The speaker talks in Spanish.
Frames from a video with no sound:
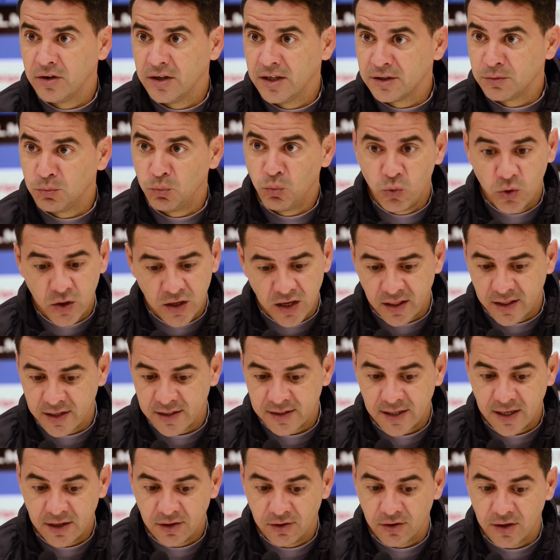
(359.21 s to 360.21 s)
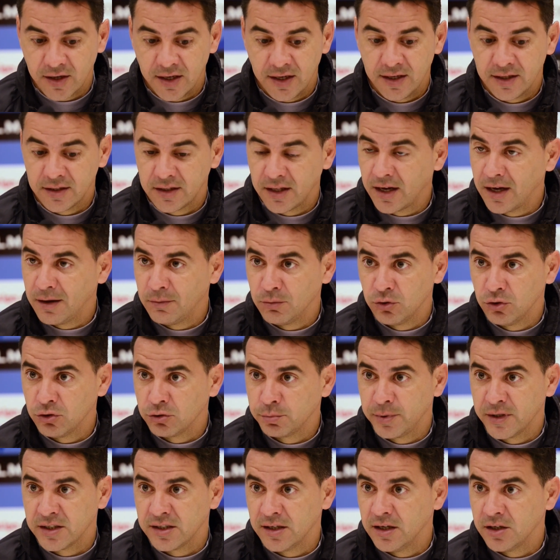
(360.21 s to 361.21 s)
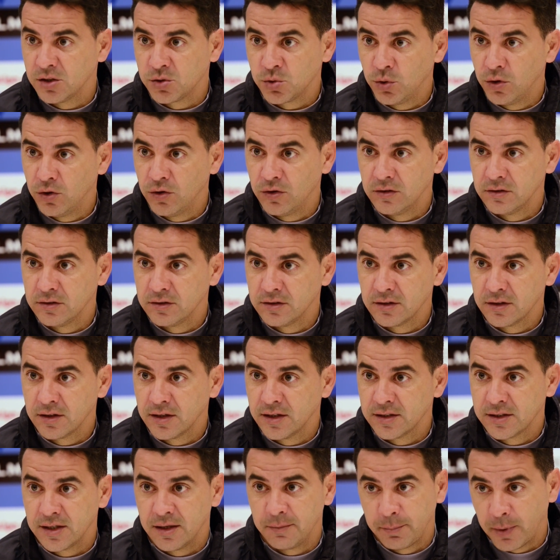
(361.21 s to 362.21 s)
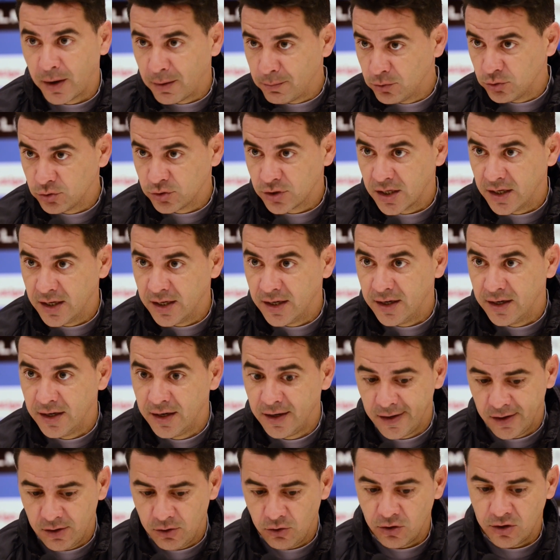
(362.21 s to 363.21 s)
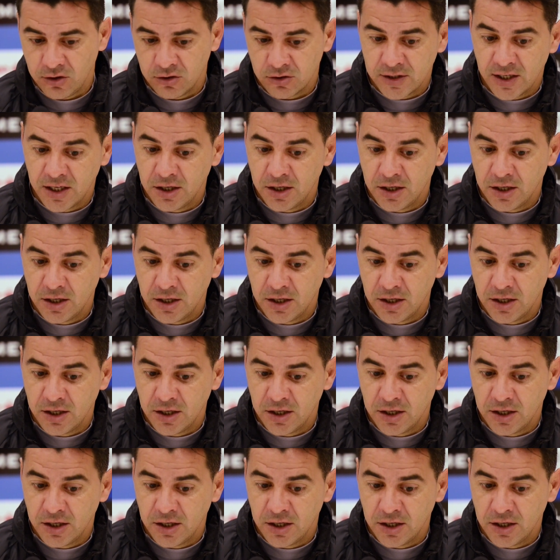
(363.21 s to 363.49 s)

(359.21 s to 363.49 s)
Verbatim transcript: Es muy necesario que tengamos los pies en el suelo, que sepamos que lo que nos ha